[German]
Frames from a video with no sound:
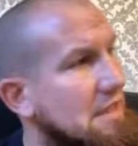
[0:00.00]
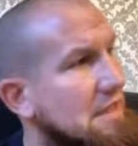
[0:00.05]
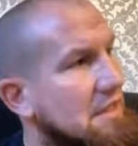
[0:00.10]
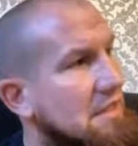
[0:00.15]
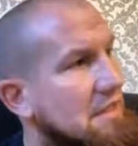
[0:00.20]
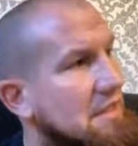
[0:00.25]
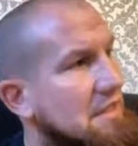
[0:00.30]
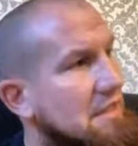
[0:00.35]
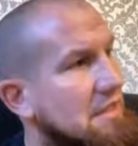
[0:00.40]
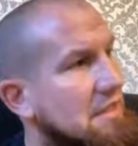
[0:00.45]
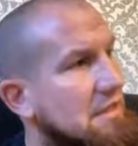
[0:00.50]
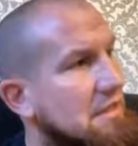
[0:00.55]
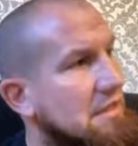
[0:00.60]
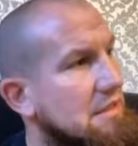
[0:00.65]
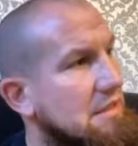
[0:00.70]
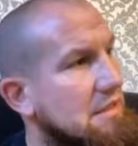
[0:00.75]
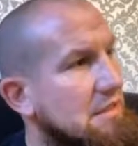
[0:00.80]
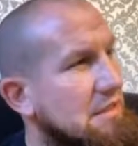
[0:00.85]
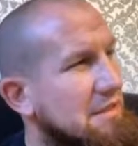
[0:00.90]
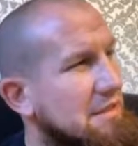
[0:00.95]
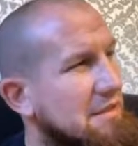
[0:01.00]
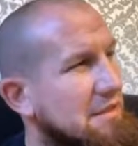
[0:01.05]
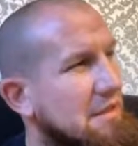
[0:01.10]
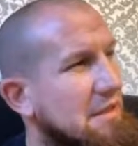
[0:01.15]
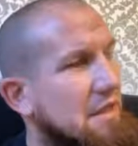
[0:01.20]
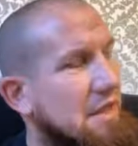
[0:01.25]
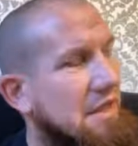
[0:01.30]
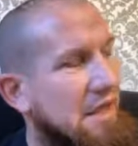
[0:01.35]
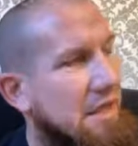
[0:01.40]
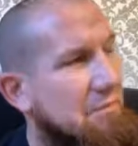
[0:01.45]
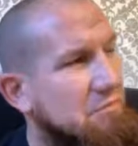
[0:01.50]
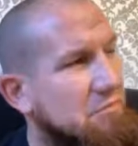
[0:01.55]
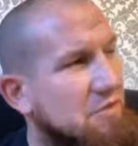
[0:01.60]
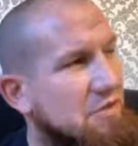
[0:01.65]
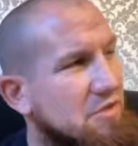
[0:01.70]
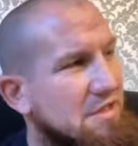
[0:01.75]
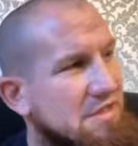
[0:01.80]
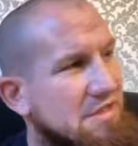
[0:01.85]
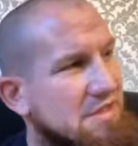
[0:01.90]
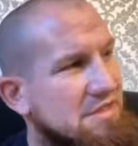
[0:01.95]
äh,
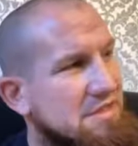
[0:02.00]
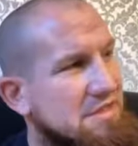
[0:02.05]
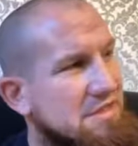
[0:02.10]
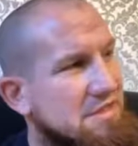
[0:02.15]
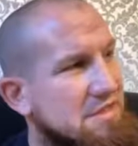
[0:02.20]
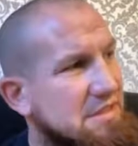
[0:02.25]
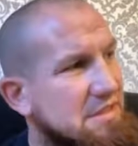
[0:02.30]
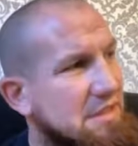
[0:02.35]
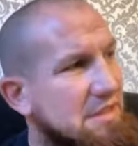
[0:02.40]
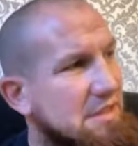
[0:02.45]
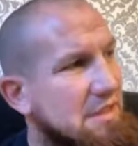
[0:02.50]
Alhamdulillah, dass